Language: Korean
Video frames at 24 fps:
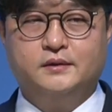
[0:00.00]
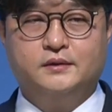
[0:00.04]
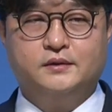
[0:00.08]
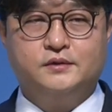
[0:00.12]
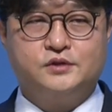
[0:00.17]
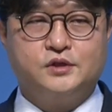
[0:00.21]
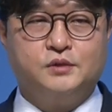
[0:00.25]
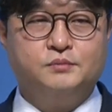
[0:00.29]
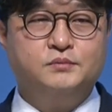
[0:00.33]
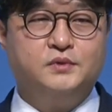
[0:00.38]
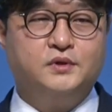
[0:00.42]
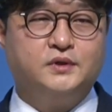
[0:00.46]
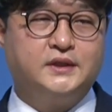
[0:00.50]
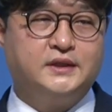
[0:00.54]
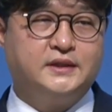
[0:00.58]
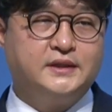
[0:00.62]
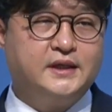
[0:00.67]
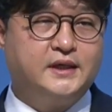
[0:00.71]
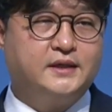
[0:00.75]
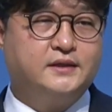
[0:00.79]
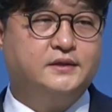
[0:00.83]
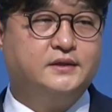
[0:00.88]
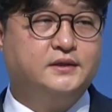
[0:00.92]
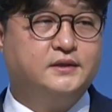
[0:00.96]
젖먹이
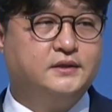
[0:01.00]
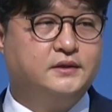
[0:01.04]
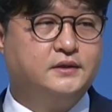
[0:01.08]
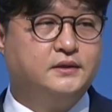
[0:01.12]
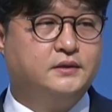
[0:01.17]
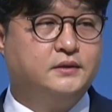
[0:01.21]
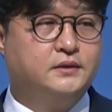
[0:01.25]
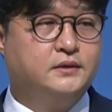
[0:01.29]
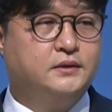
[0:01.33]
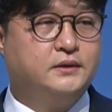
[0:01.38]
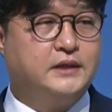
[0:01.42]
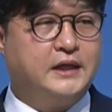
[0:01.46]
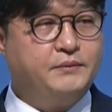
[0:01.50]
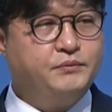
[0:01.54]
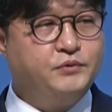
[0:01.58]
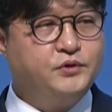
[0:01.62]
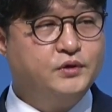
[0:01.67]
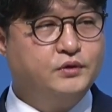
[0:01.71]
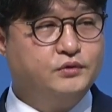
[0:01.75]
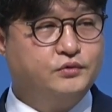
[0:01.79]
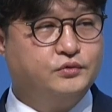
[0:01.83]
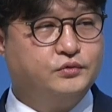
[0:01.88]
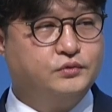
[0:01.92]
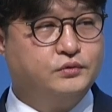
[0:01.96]
딸을
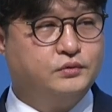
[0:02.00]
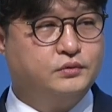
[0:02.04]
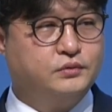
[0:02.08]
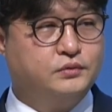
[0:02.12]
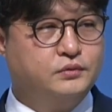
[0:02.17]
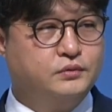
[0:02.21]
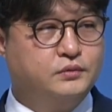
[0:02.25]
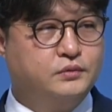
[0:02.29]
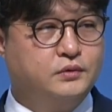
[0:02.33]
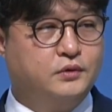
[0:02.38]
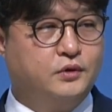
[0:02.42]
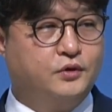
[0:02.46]
남겨두고